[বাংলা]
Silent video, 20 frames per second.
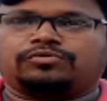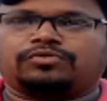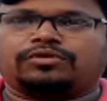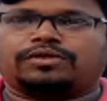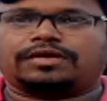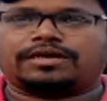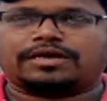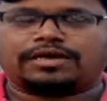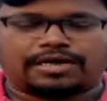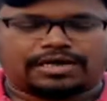এই
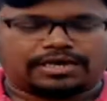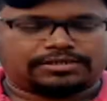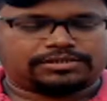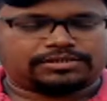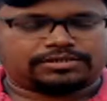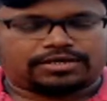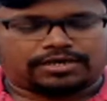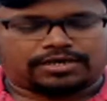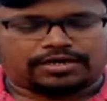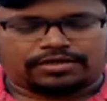আমার
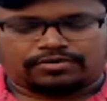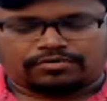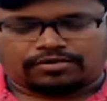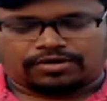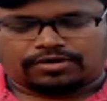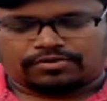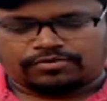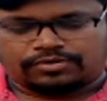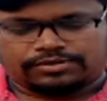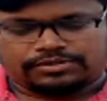
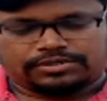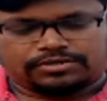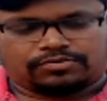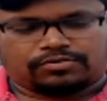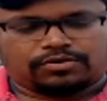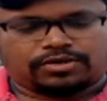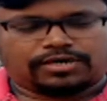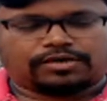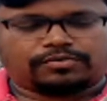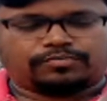পর্তুলেখা গাছ
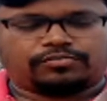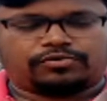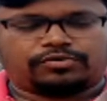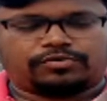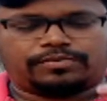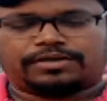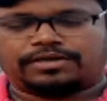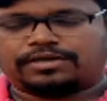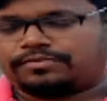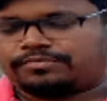কালেক্ট
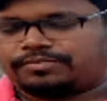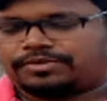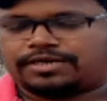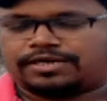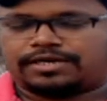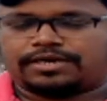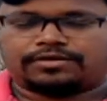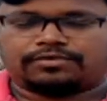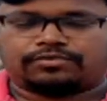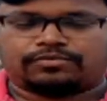করা হয়েছে
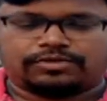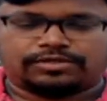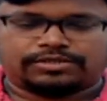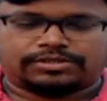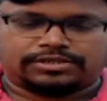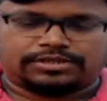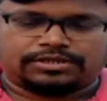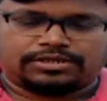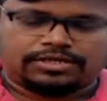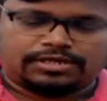অনেকটা
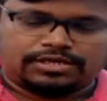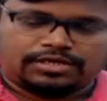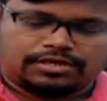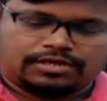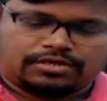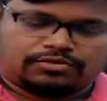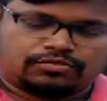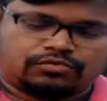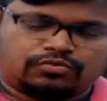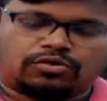পরিমাণেই আমি
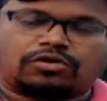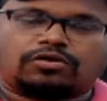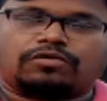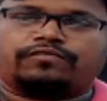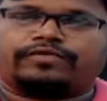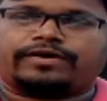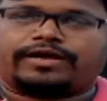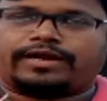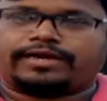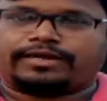কালেক্ট
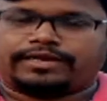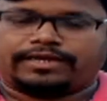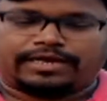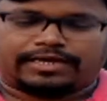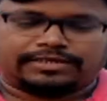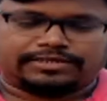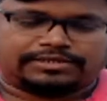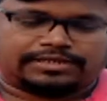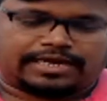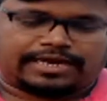করেছি
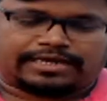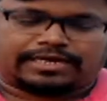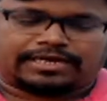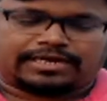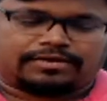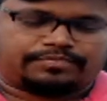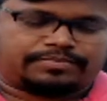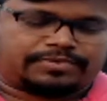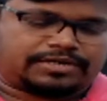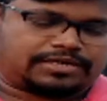দুরকম
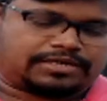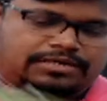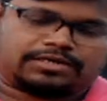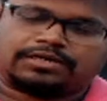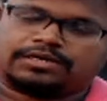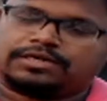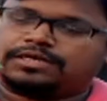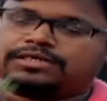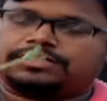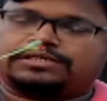ভ্যারাইটি
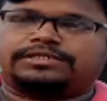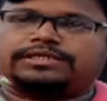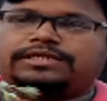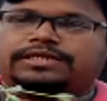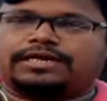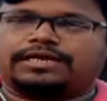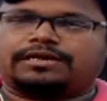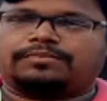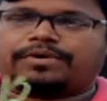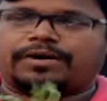আছে একটা
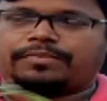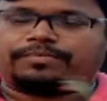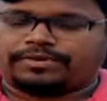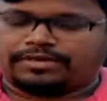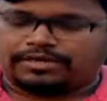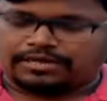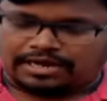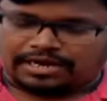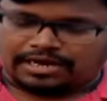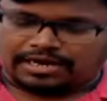আপনার
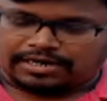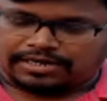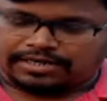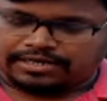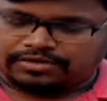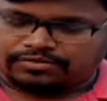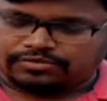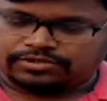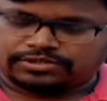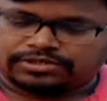
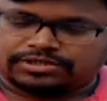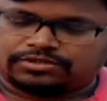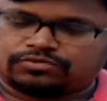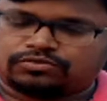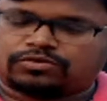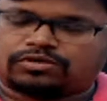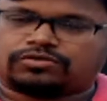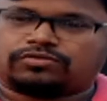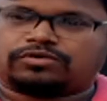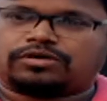সিঙ্গেল
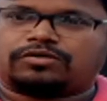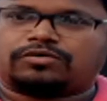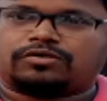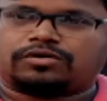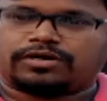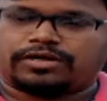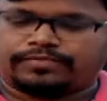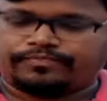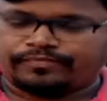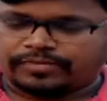পাপড়ি আর
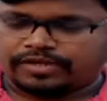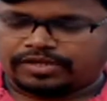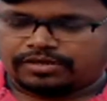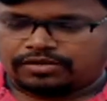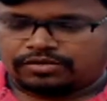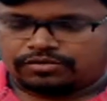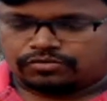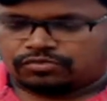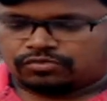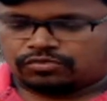এটা হচ্ছে
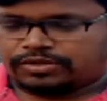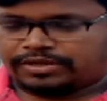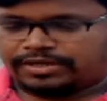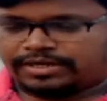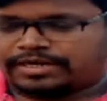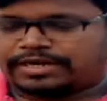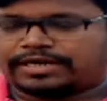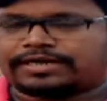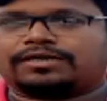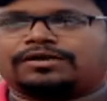থোকা থোকা
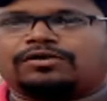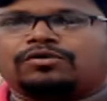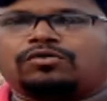হয়